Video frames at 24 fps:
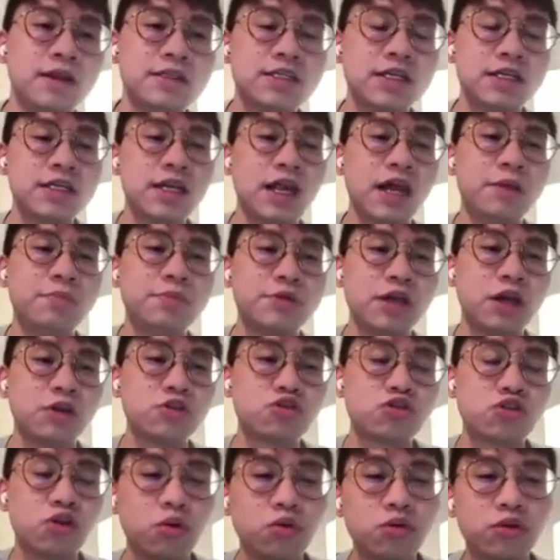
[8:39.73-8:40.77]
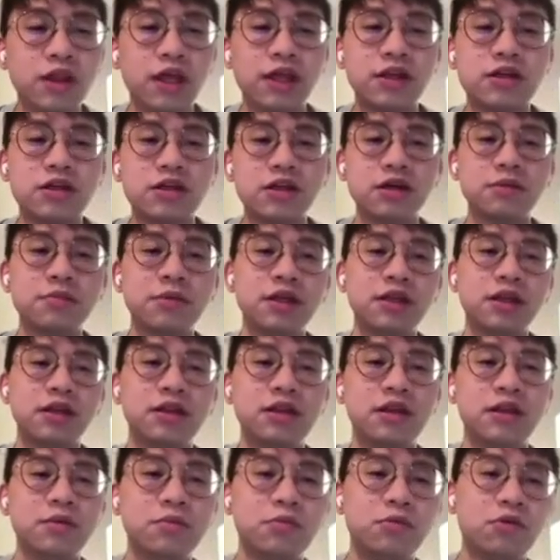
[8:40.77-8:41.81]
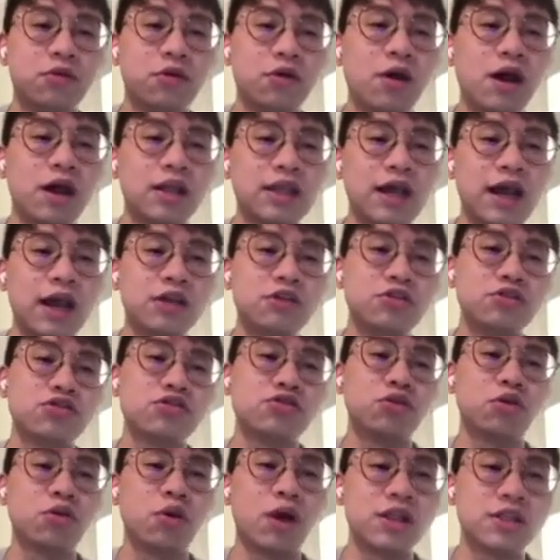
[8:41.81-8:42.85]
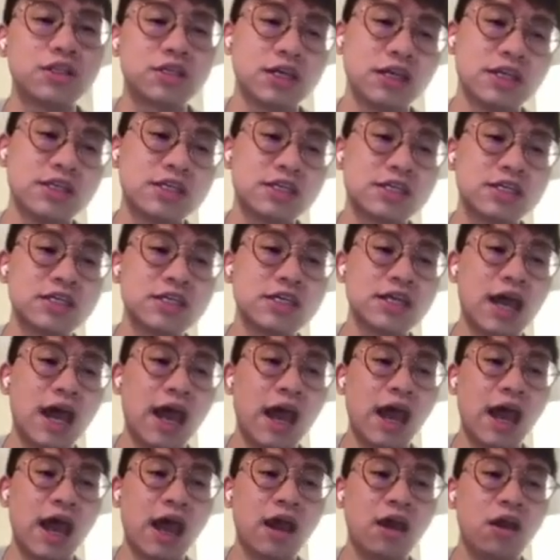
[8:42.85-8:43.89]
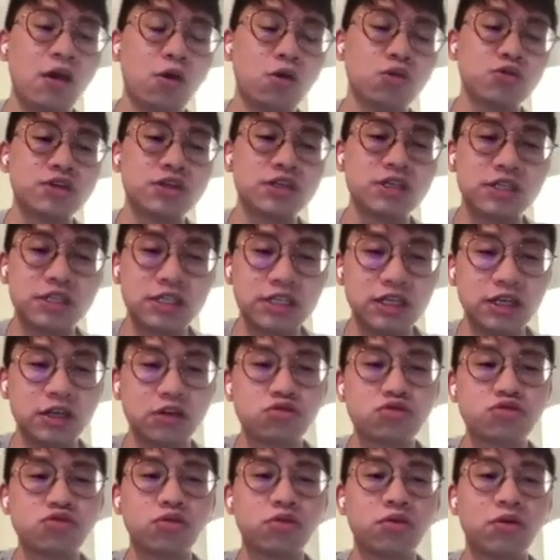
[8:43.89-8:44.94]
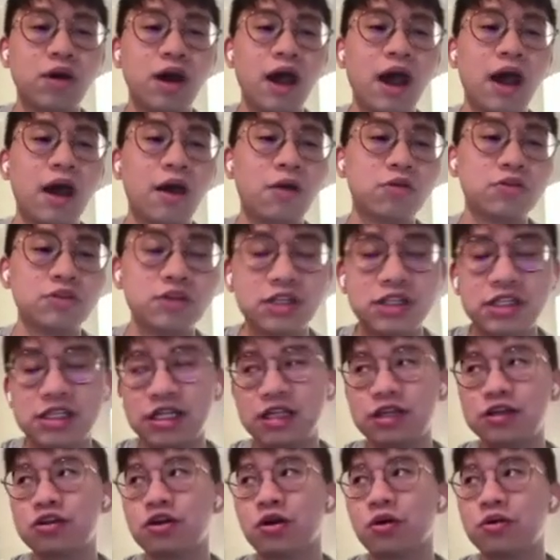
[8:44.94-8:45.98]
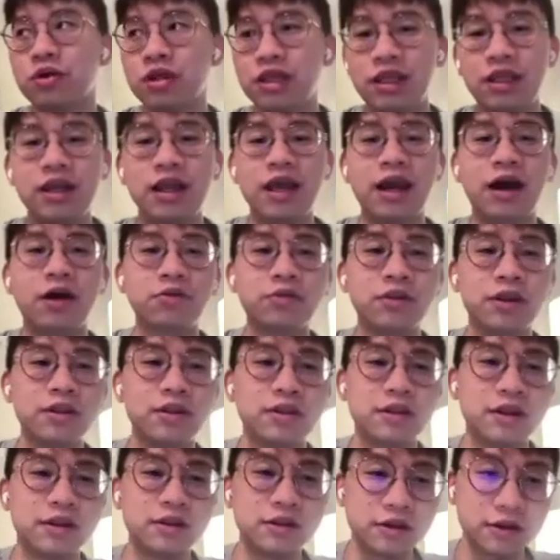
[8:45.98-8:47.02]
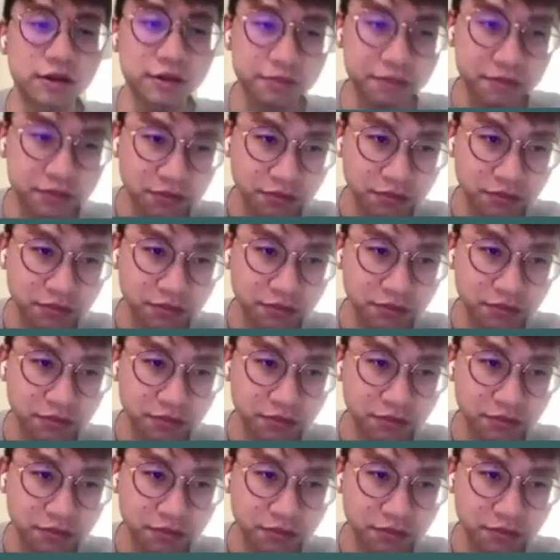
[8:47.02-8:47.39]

接下来比较中等热门的题目哈，大概就是有关城市啊，或是写作啊，或是金融、医疗等等的。